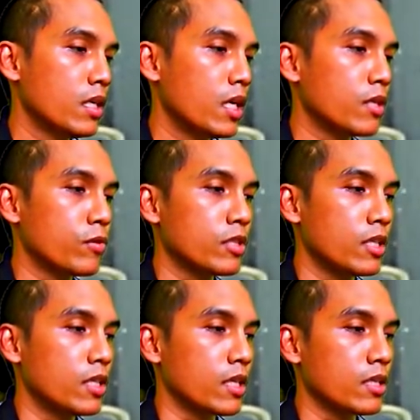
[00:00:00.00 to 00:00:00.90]
ไอ้ตัวสี
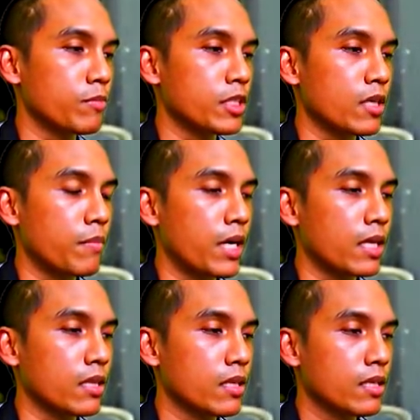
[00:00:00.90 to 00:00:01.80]
เหลืองเนี่ยมันสามา
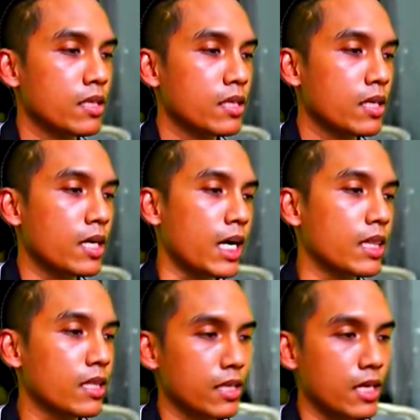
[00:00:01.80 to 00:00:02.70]
รถคั
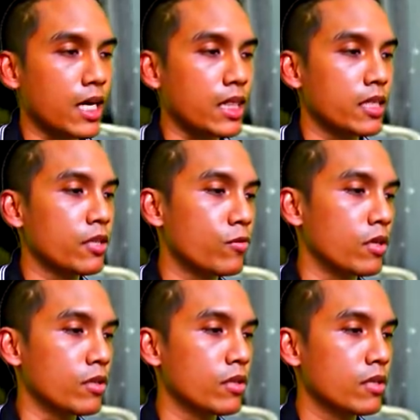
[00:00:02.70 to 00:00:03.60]
ดคัดในตัว
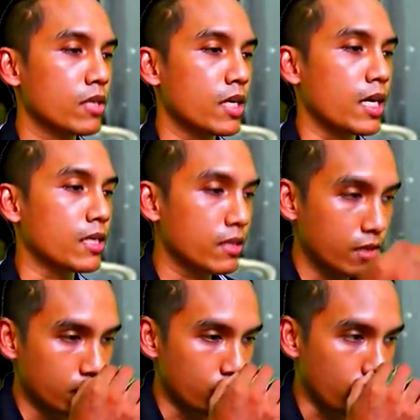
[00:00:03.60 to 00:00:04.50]
คัด
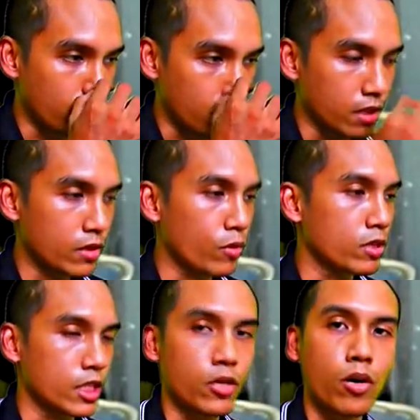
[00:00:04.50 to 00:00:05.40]
ตัวตัว
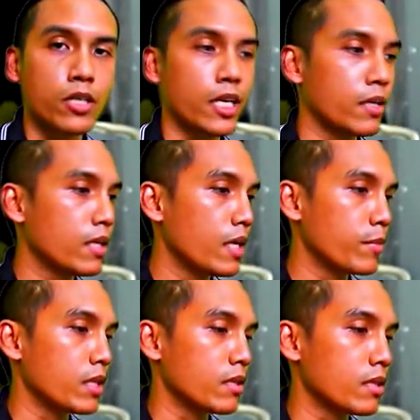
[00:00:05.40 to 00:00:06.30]
สีทองเนี่ยให้ให้
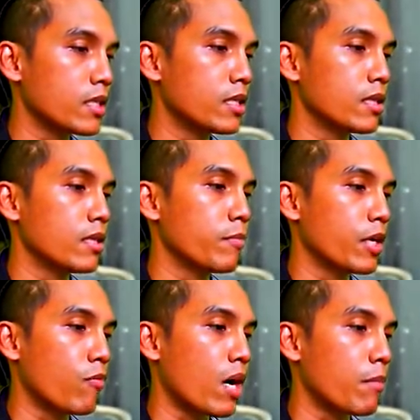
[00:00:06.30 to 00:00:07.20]
มันขึ้นแล้ว
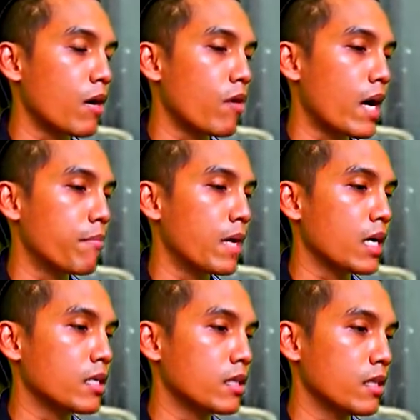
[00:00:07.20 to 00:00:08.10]
มีความเงางามมา
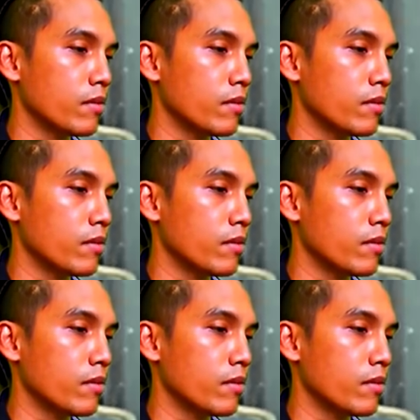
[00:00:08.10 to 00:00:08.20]
กขึ้น